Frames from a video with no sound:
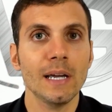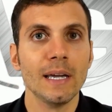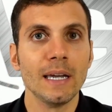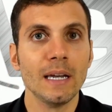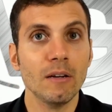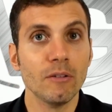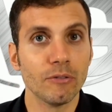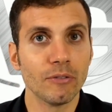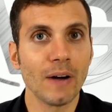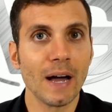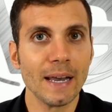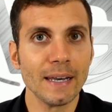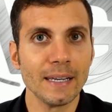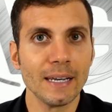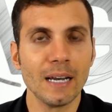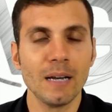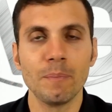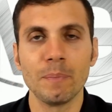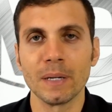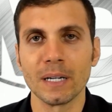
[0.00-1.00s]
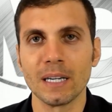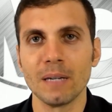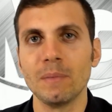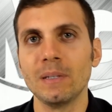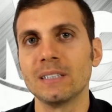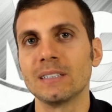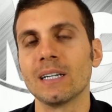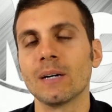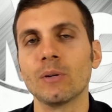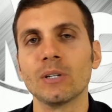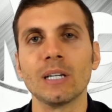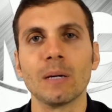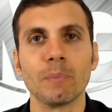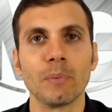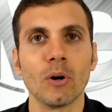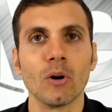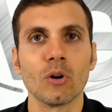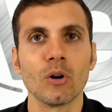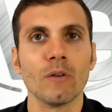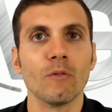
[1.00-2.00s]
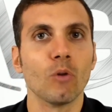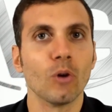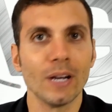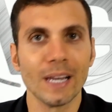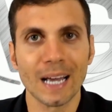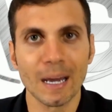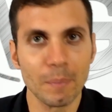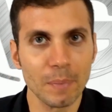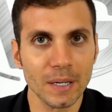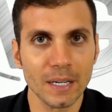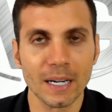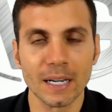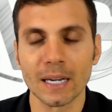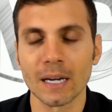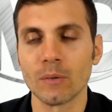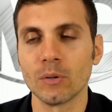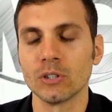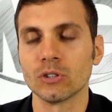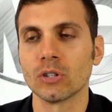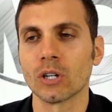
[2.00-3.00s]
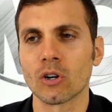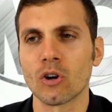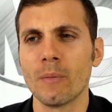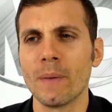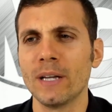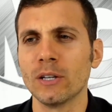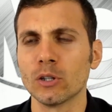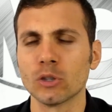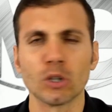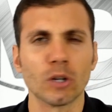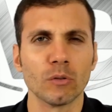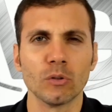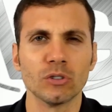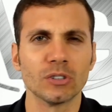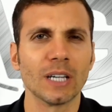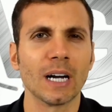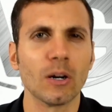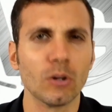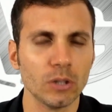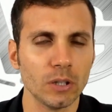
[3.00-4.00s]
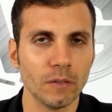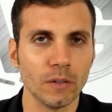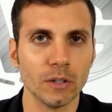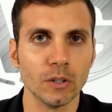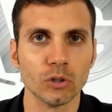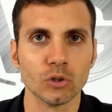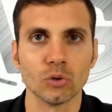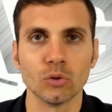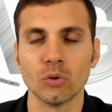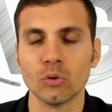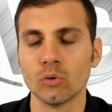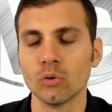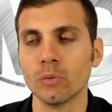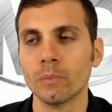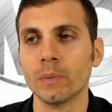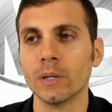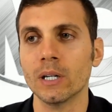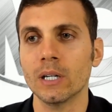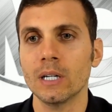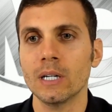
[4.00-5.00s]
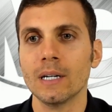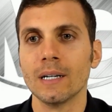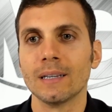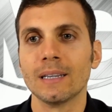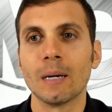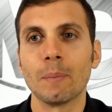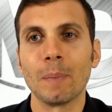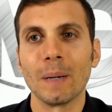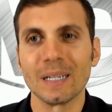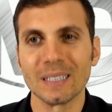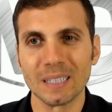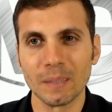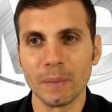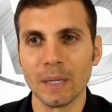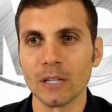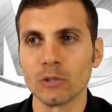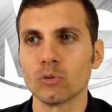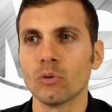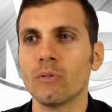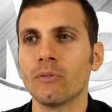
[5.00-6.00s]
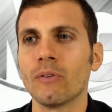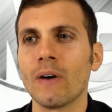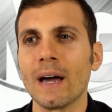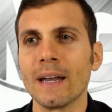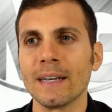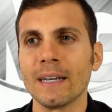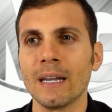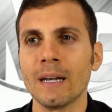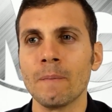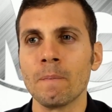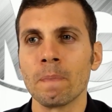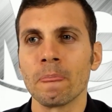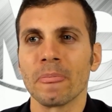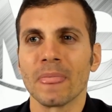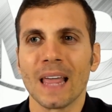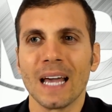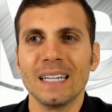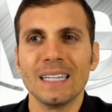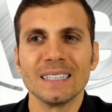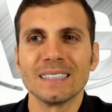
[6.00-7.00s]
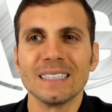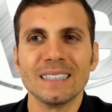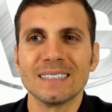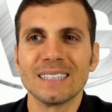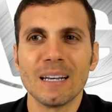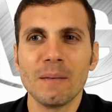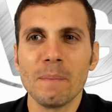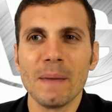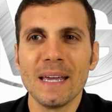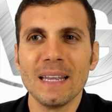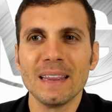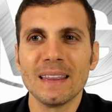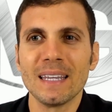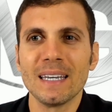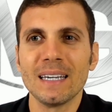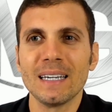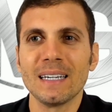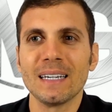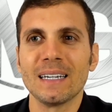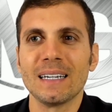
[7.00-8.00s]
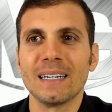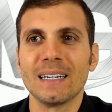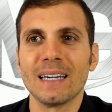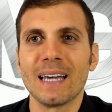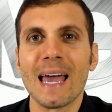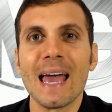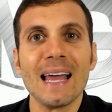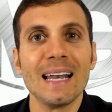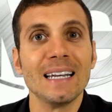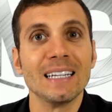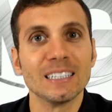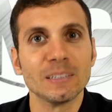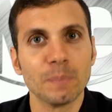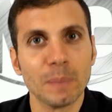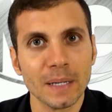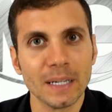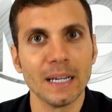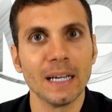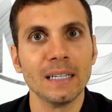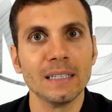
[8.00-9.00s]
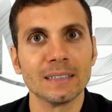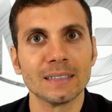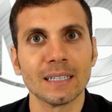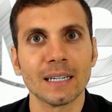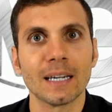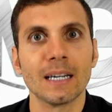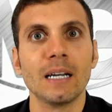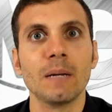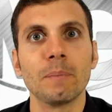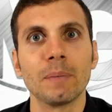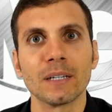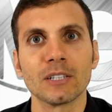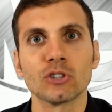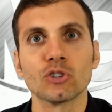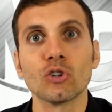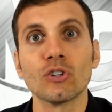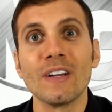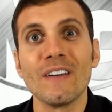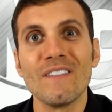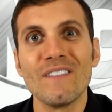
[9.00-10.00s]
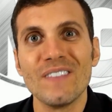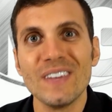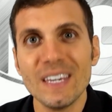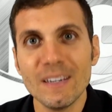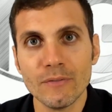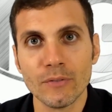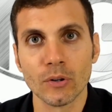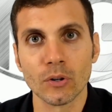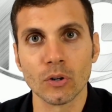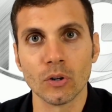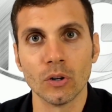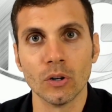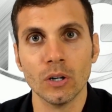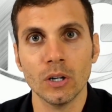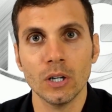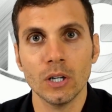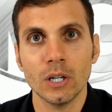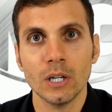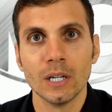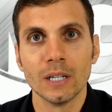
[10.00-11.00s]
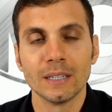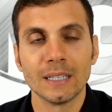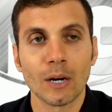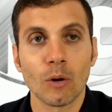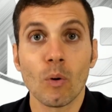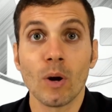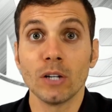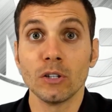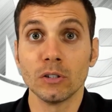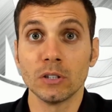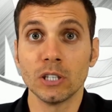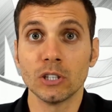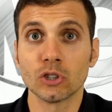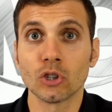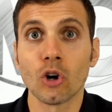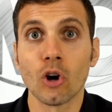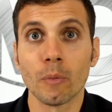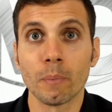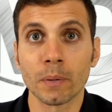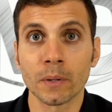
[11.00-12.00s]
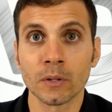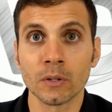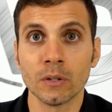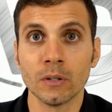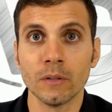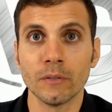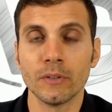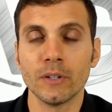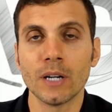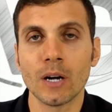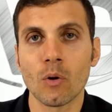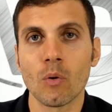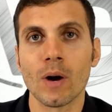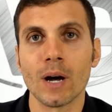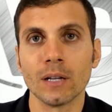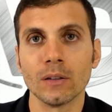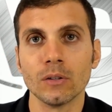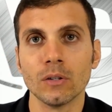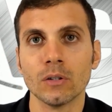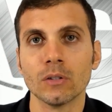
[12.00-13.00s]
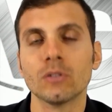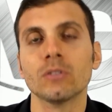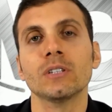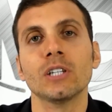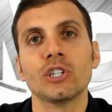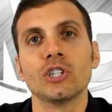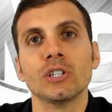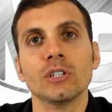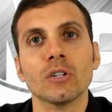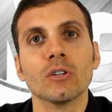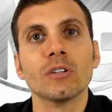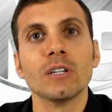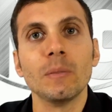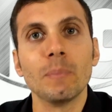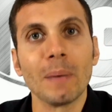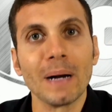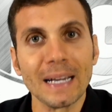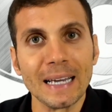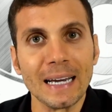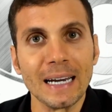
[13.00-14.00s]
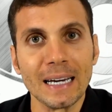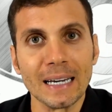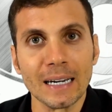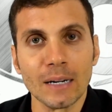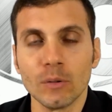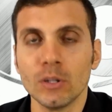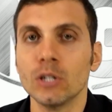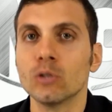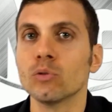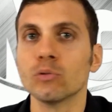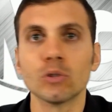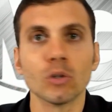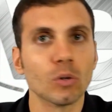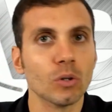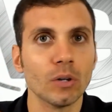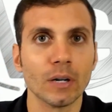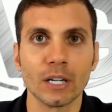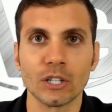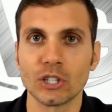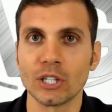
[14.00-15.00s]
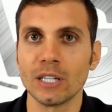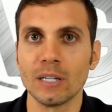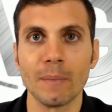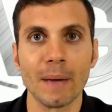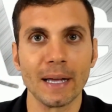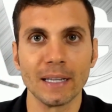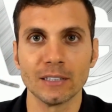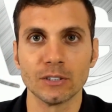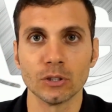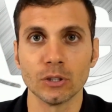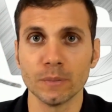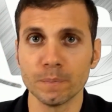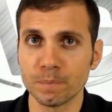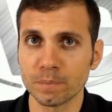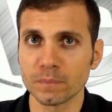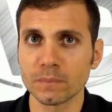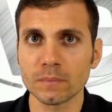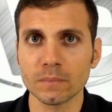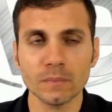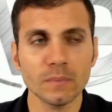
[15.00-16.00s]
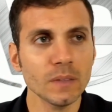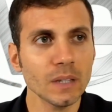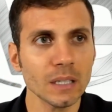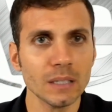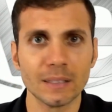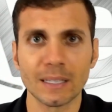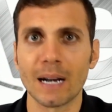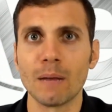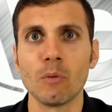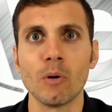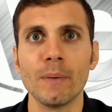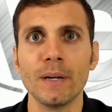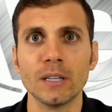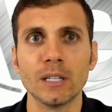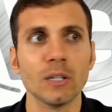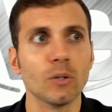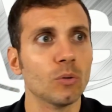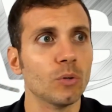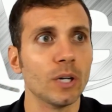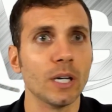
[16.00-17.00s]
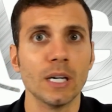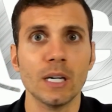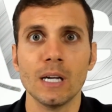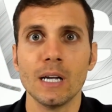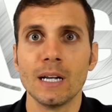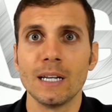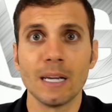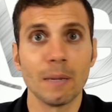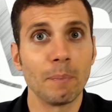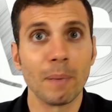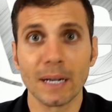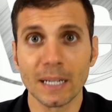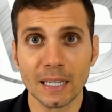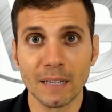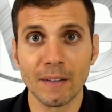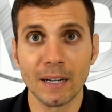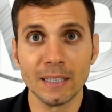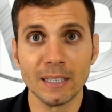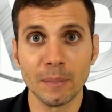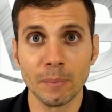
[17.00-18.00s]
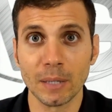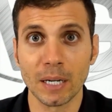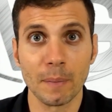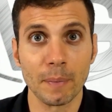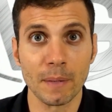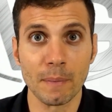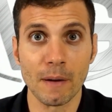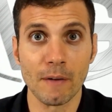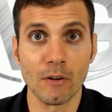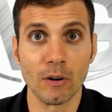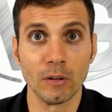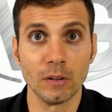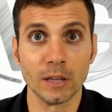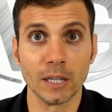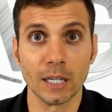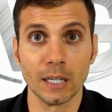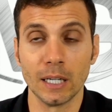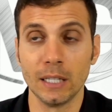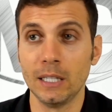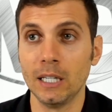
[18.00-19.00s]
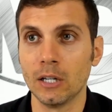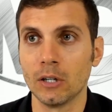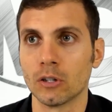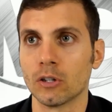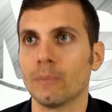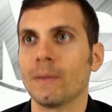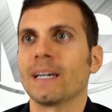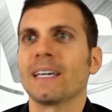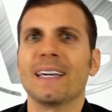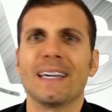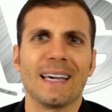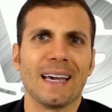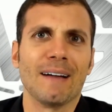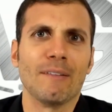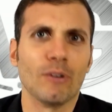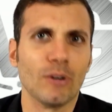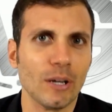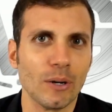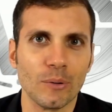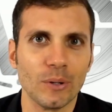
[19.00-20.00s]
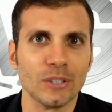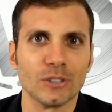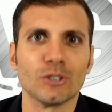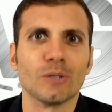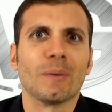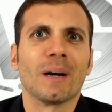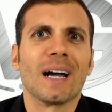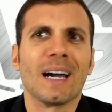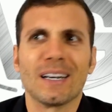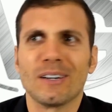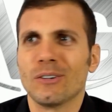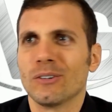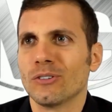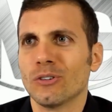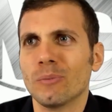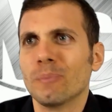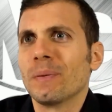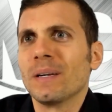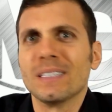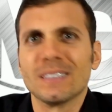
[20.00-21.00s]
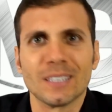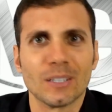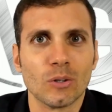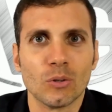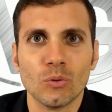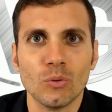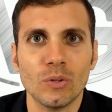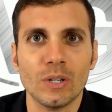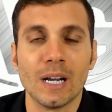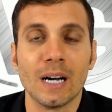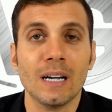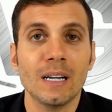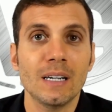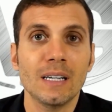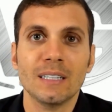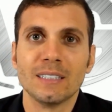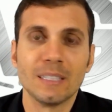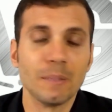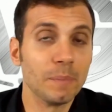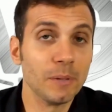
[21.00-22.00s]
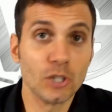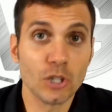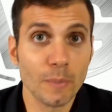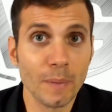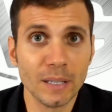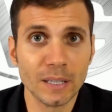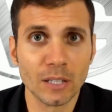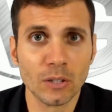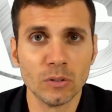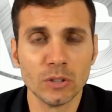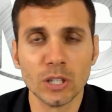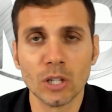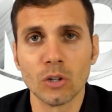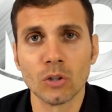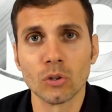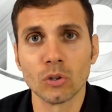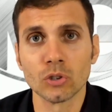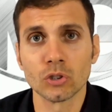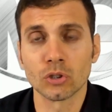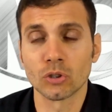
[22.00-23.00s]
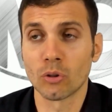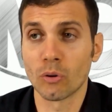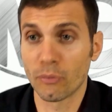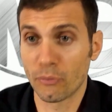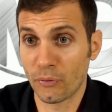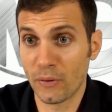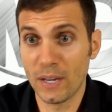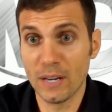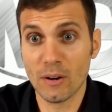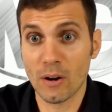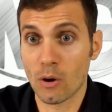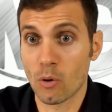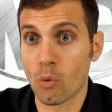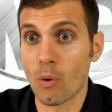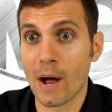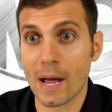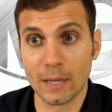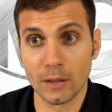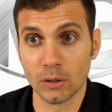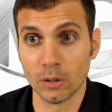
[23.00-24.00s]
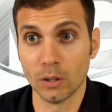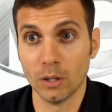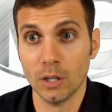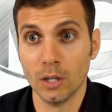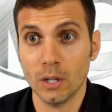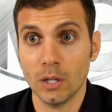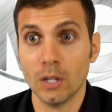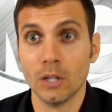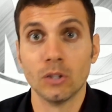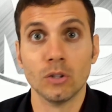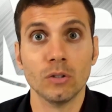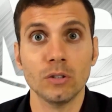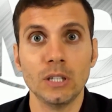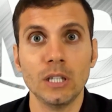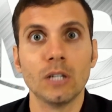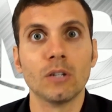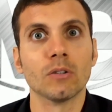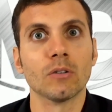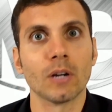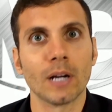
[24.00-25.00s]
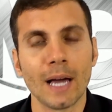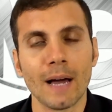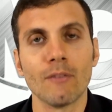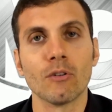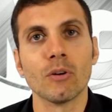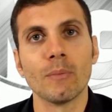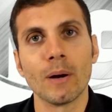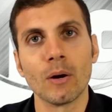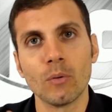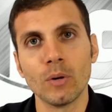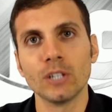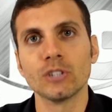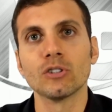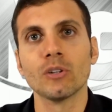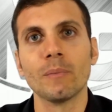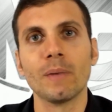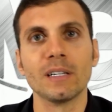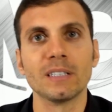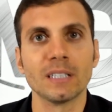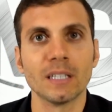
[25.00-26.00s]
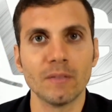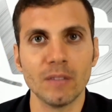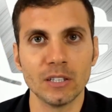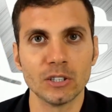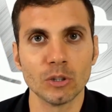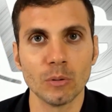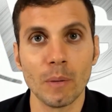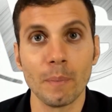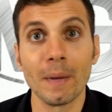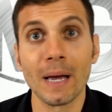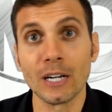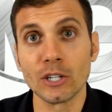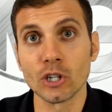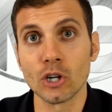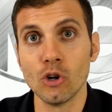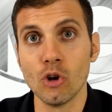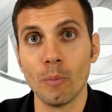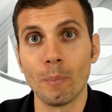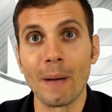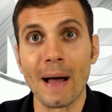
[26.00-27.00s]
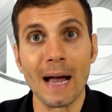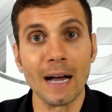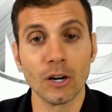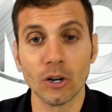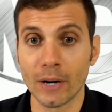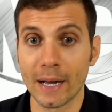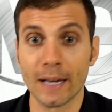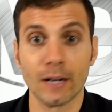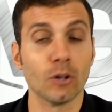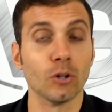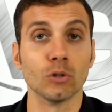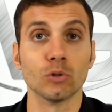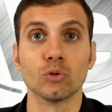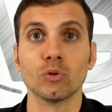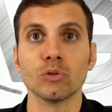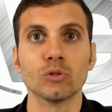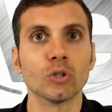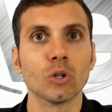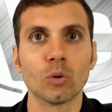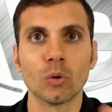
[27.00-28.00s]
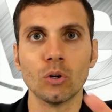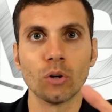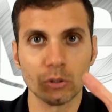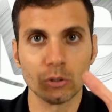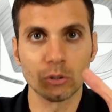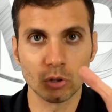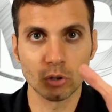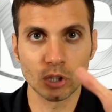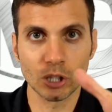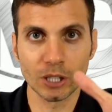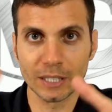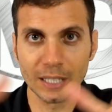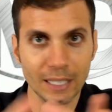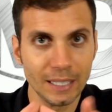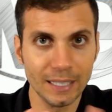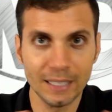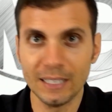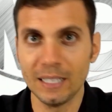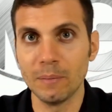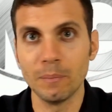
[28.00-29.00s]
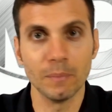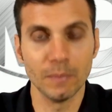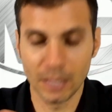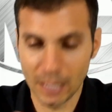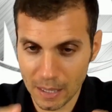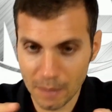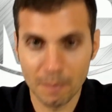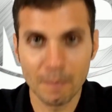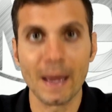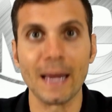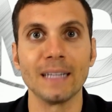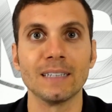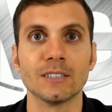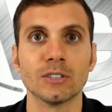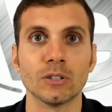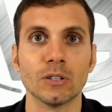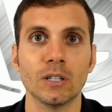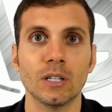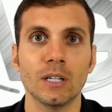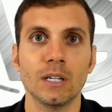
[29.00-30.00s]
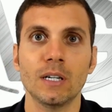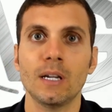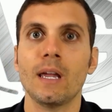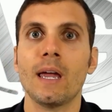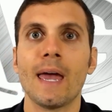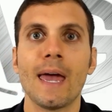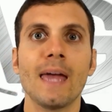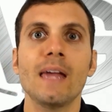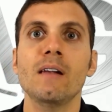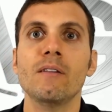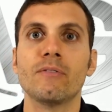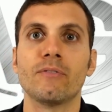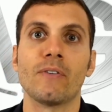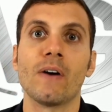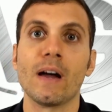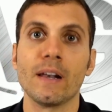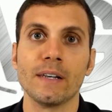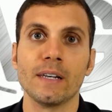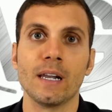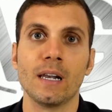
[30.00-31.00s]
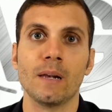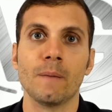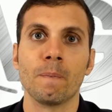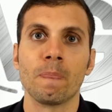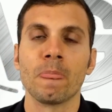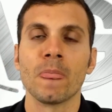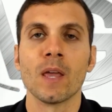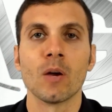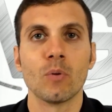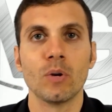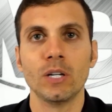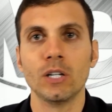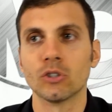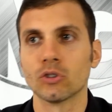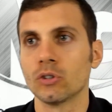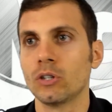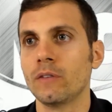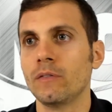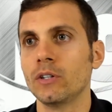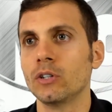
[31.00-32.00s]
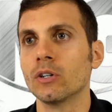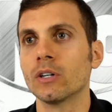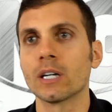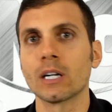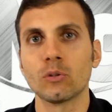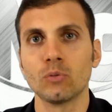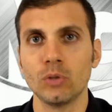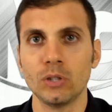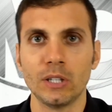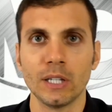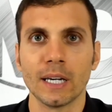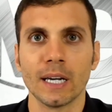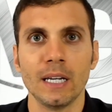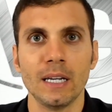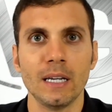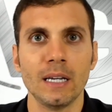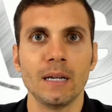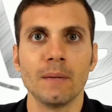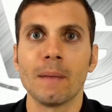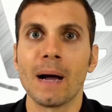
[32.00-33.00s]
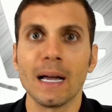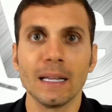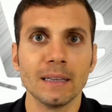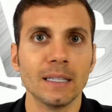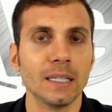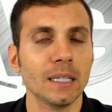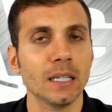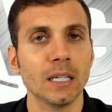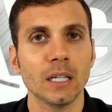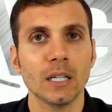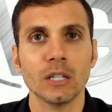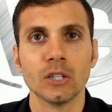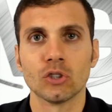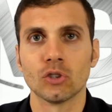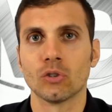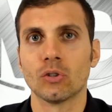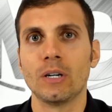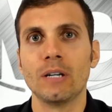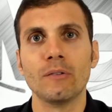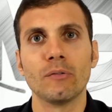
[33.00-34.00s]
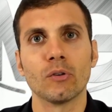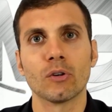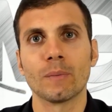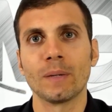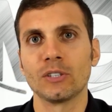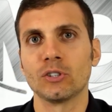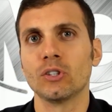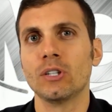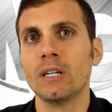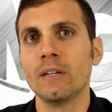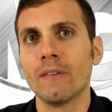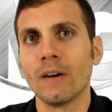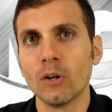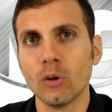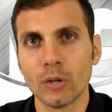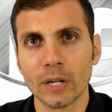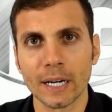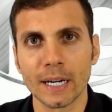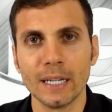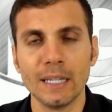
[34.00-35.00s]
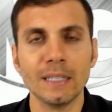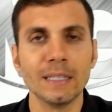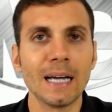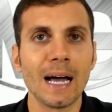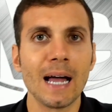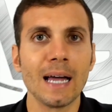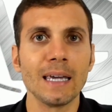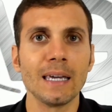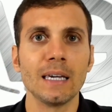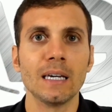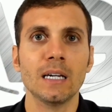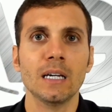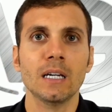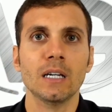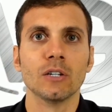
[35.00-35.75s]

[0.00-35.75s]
Il funnel, per chi mi segue da poco e vuole capire anche questo argomento, trovi un sacco di video su YouTube da parte mia sul funnel ed essenzialmente eh, è l'esperienza che le persone vivono da quando ti scoprono fino a quando non decidono di pagare. Quindi tutto quello che c'è di mezzo tra il momento in cui gli appari davanti per la prima volta e dicono ma che cavolo è questo, magari non pensano nulla, semplicemente non ti conoscono, fino a quando non dicono cavolo ma questo è un bel servizio, mi piace, lo pago, ecco tutto quello che succede lì, di, lì in mezzo è il funnel. Quindi sono i video gratuiti che gli mandi, sono le informazioni di valore che gli dai,